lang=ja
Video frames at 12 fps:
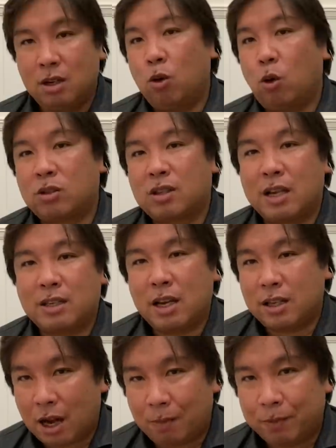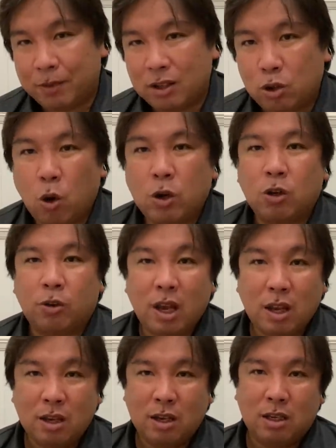お伝えしていた通りの
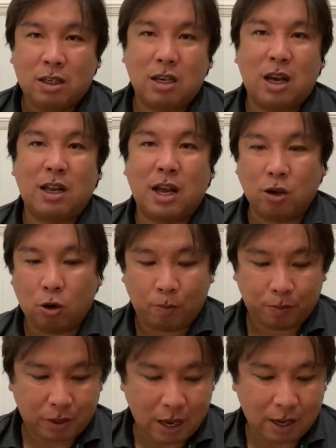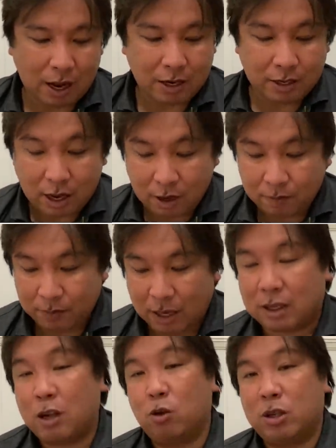ね、試合内容、展開に、ね、なっ
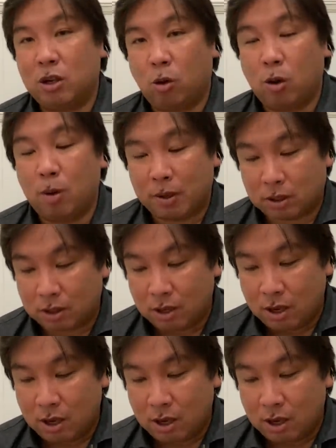たように思います。